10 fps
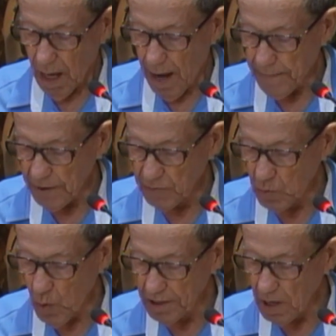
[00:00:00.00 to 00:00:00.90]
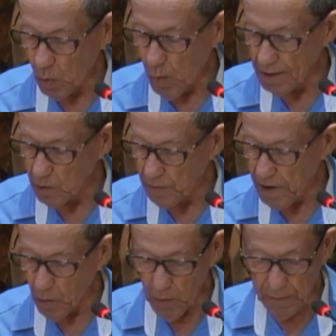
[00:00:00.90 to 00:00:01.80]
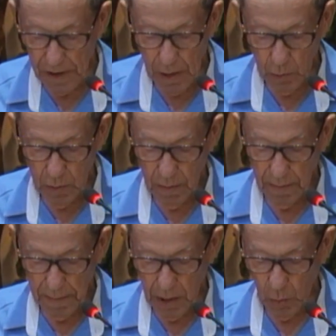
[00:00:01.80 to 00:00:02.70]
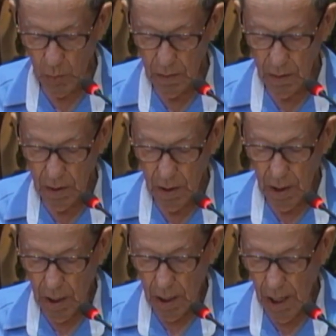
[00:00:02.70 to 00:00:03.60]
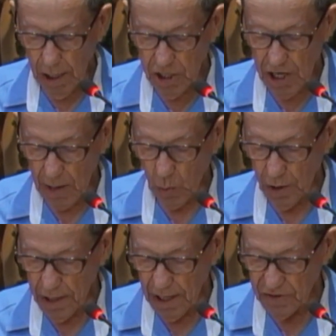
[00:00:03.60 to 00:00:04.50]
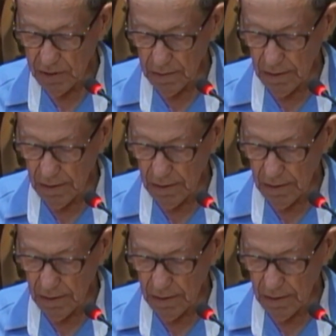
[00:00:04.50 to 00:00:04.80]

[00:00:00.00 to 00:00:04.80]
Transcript: A pessoa que quando vê um filho meu, ele já conhece,